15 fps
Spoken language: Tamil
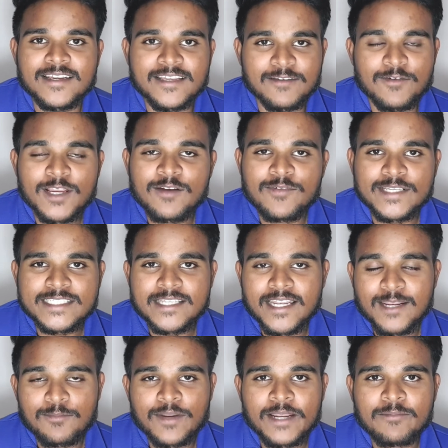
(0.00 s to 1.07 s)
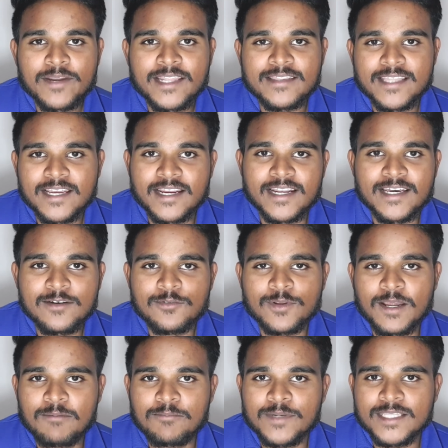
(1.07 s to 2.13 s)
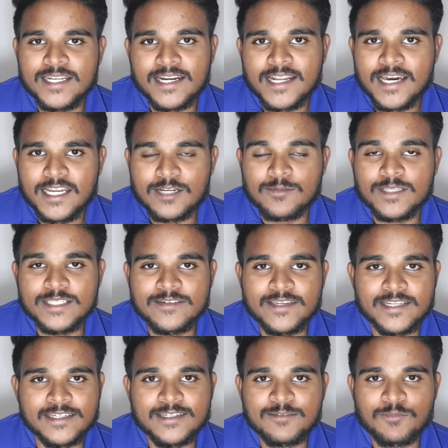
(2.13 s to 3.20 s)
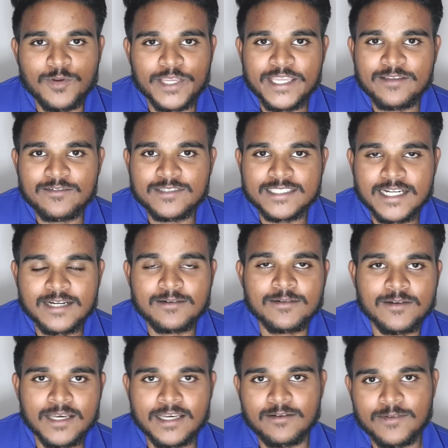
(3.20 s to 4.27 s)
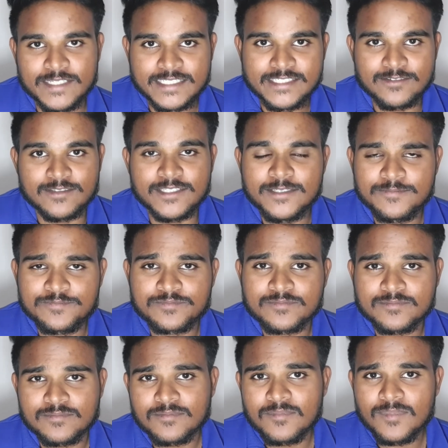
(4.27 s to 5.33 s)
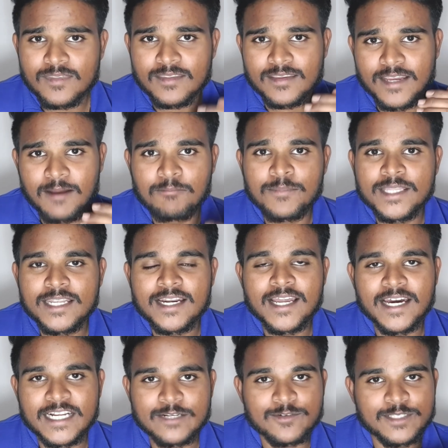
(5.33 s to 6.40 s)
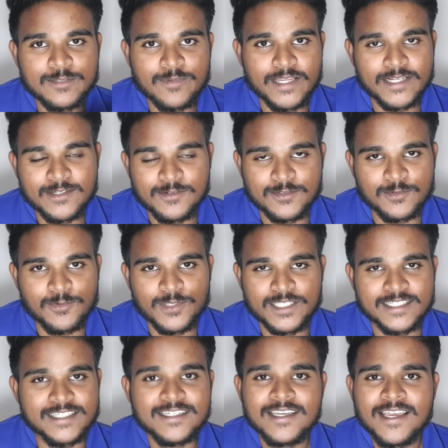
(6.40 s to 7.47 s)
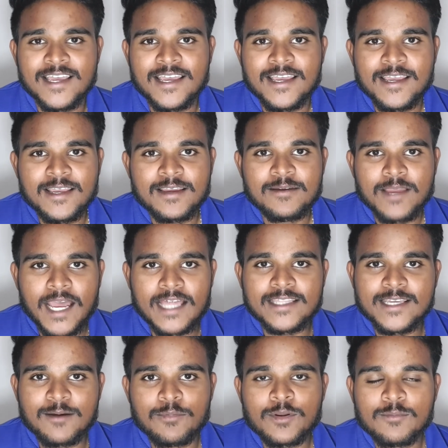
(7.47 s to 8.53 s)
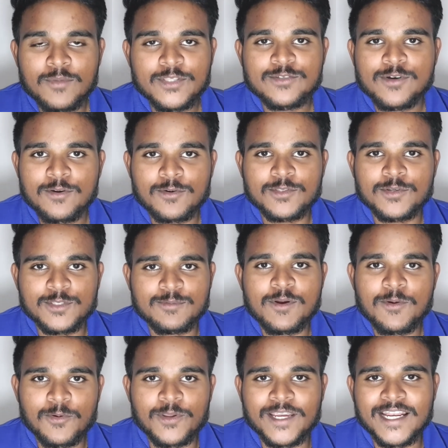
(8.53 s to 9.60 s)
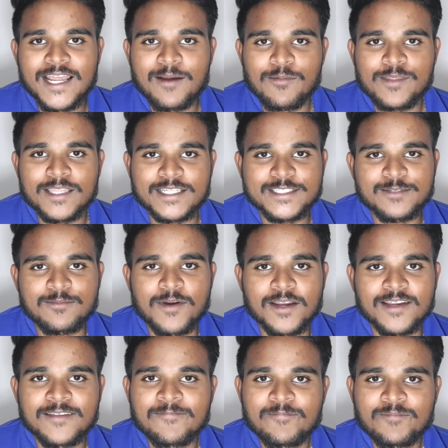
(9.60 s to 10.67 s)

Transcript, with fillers: இவங்க ஃபஸ்ட்டு என்ன பிளான் பண்ணியிருந்தாங்கன்னா ஒரு ஐம்பதுலன்னா அறுபது பேருக்கு புக்கிங் ஸ்டார்ட் ஃபஸ்ட்டு வந்து ஐம்பது இல்லைன்னா அறுபது பேருக்கு கொடுத்துட்டு அதுக்கப்புறம் மெதுவாக கொஞ்சம் கொஞ்சமாக கொடுக்கலாம் அப்படின்னு நினச்சிருப்பாங்க